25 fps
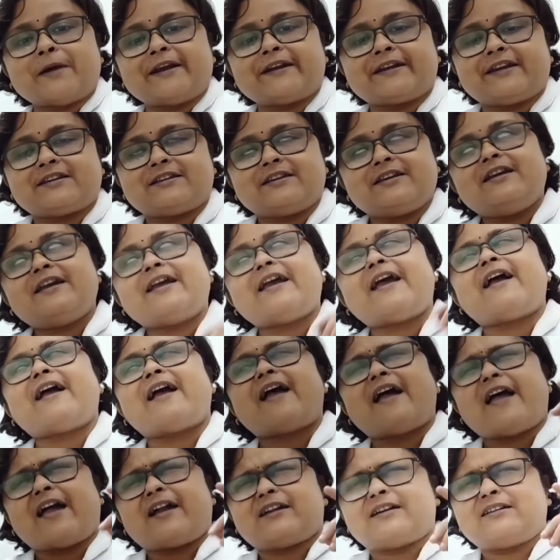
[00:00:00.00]
মার্কেটে
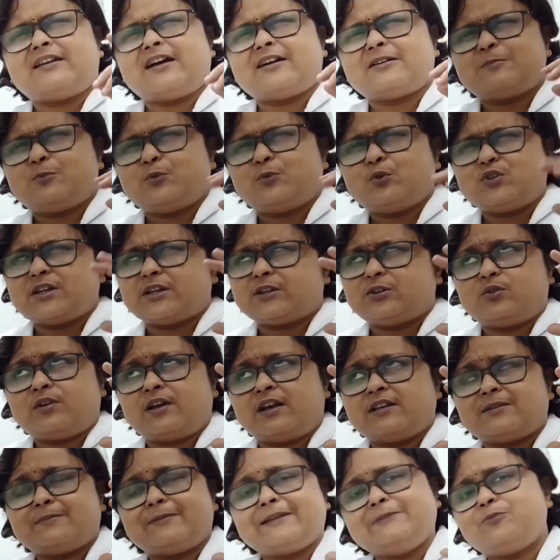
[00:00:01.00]
এক লাখ
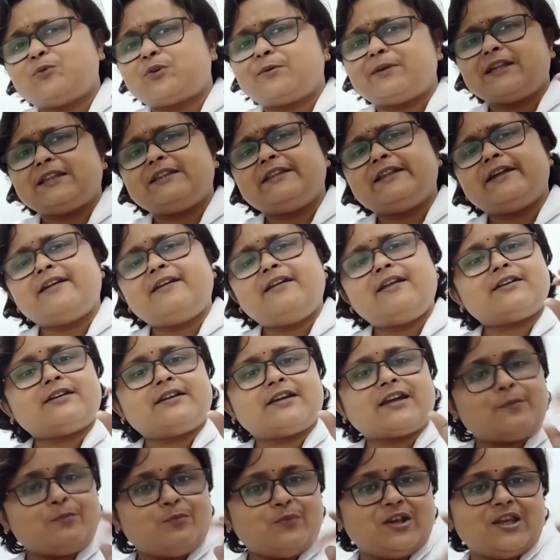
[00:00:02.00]
পঁচাত্তর হাজার টাকা মোটামুটি দেড়
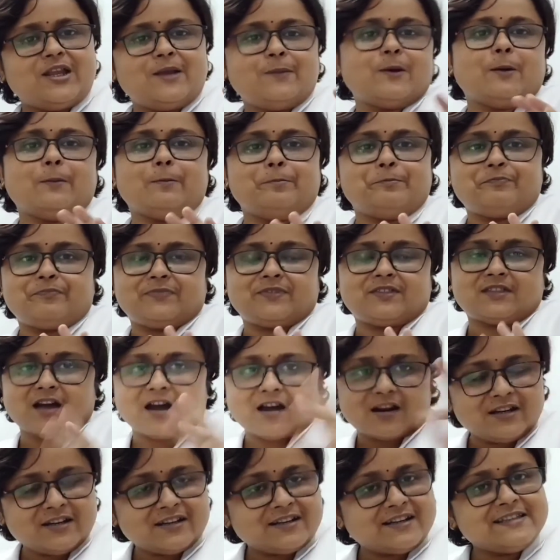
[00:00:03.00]
লাখ টাকা মিনিমাম
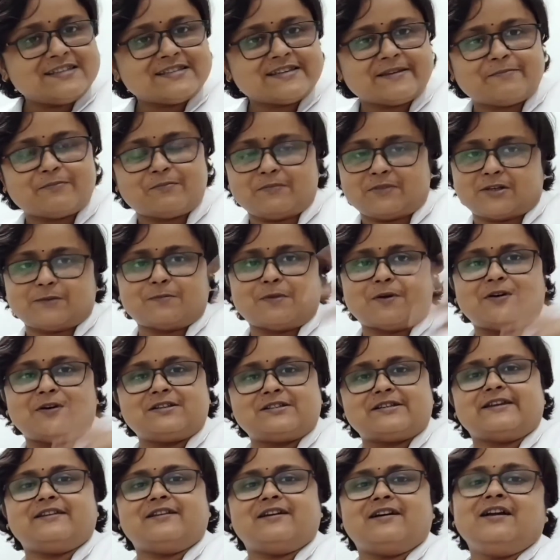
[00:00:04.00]
তার নিচে
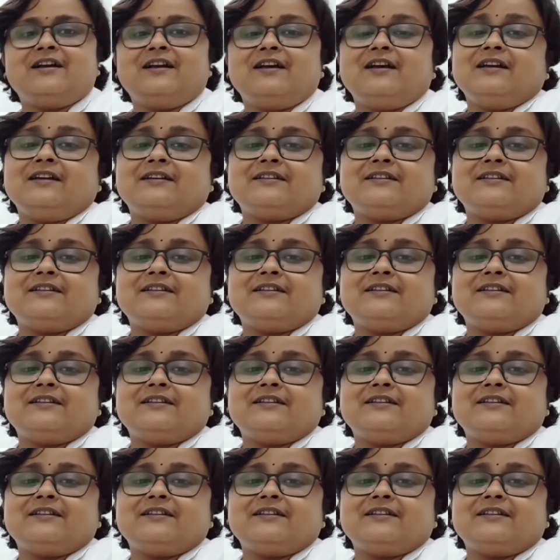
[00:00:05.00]
পাওয়া যায় না